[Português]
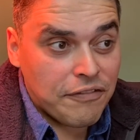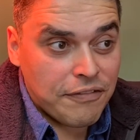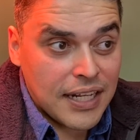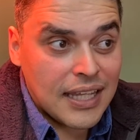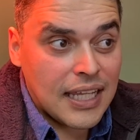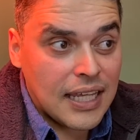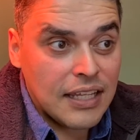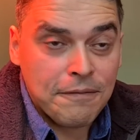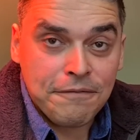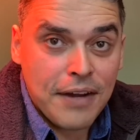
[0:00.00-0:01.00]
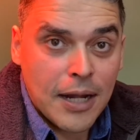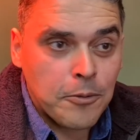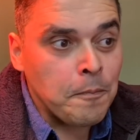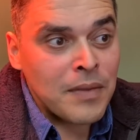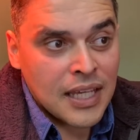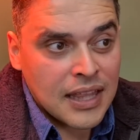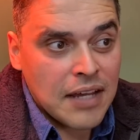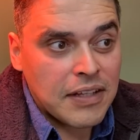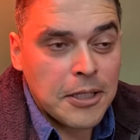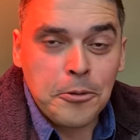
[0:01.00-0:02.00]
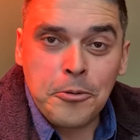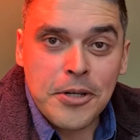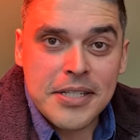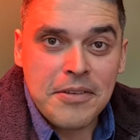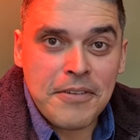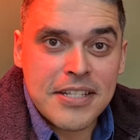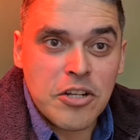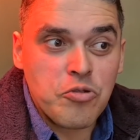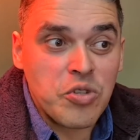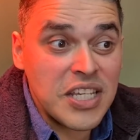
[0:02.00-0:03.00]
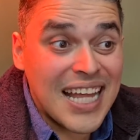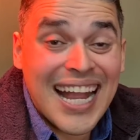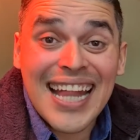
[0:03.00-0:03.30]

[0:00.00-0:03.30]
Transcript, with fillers: Feira de inverno, que tava tendo coisa de festa junina.